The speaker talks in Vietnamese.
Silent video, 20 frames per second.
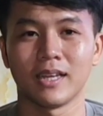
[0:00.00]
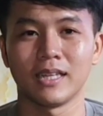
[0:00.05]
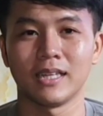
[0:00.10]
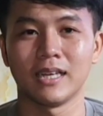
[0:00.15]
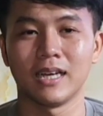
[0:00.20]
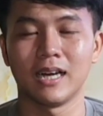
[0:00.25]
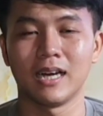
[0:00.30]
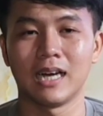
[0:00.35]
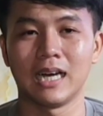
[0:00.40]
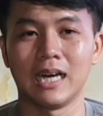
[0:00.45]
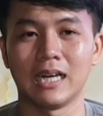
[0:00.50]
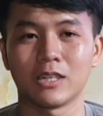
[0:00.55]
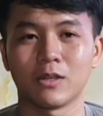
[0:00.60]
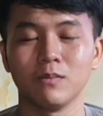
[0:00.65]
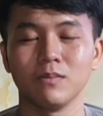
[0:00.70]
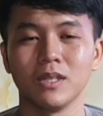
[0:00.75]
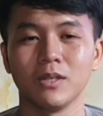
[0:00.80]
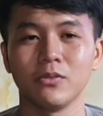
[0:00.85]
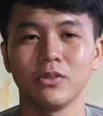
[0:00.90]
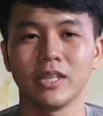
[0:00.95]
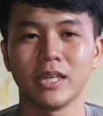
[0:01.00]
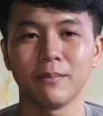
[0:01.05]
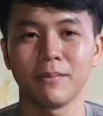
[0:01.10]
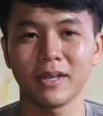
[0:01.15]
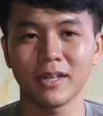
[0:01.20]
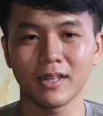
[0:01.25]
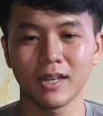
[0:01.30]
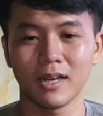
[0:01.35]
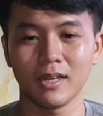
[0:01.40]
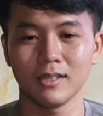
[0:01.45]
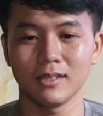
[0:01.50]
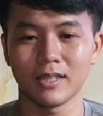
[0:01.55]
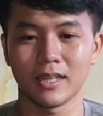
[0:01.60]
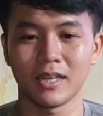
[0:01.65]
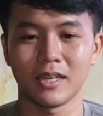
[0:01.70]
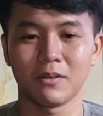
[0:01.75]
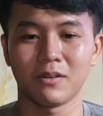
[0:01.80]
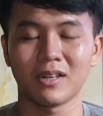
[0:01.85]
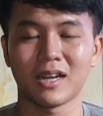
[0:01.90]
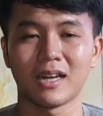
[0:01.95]
Thì à, cũng như quý vị biết đó,
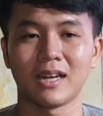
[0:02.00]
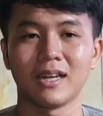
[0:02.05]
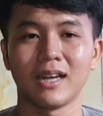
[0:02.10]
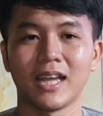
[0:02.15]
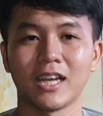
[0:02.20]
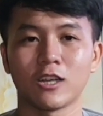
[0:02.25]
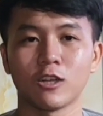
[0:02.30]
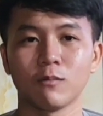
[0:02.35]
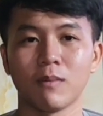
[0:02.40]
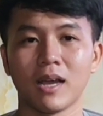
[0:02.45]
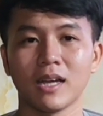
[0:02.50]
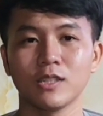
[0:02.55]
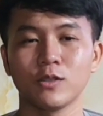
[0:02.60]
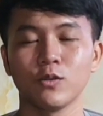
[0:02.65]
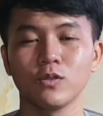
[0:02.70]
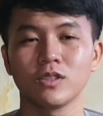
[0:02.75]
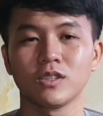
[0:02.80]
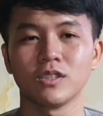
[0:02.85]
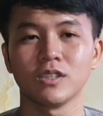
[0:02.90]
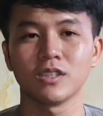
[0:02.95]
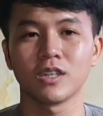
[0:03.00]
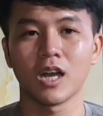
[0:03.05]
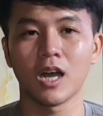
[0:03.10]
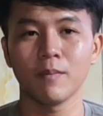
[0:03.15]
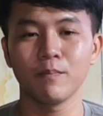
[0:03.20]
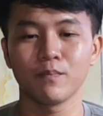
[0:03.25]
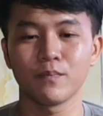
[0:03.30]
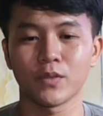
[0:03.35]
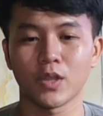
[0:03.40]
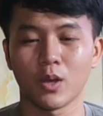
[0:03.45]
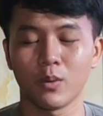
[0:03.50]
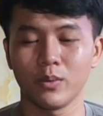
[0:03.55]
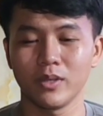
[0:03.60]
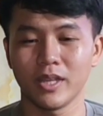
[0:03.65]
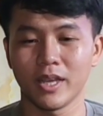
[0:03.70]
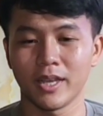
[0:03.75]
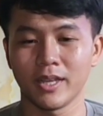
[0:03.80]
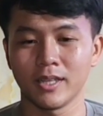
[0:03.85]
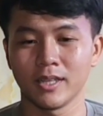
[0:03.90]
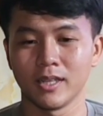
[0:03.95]
thì Quốc Thành ở đây có bán thuốc xương khớp cho
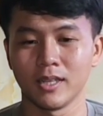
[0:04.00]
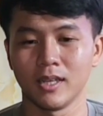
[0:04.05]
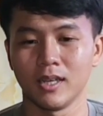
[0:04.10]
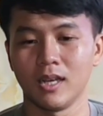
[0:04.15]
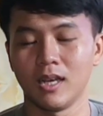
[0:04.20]
quý vị.